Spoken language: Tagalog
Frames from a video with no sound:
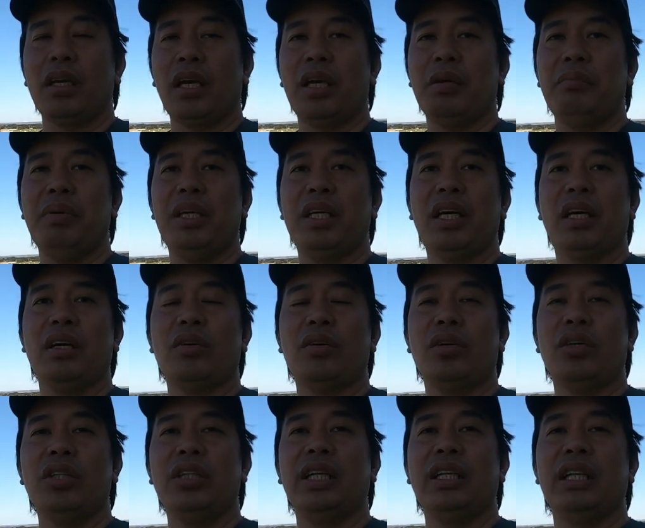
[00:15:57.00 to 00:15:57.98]
kaibigan
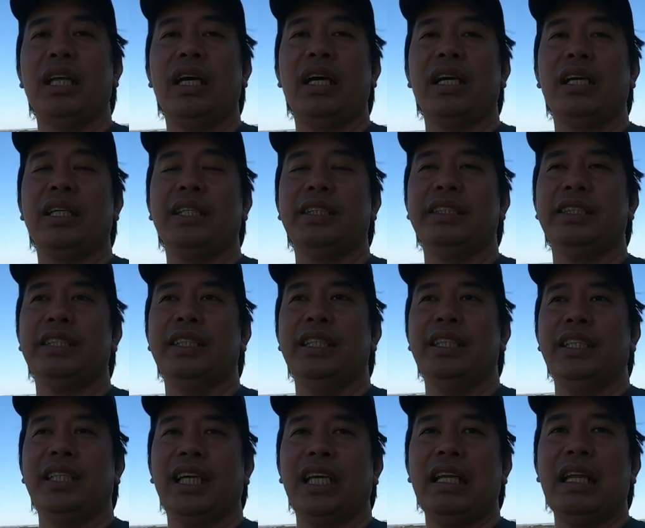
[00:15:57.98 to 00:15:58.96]
ko na
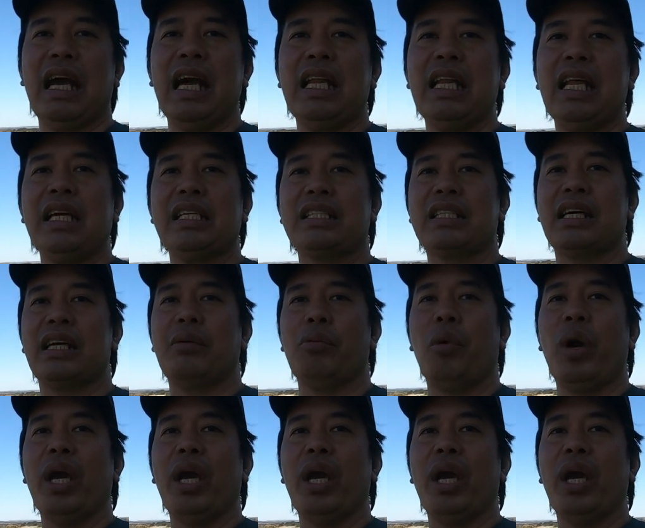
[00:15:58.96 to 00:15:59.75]
kilala sa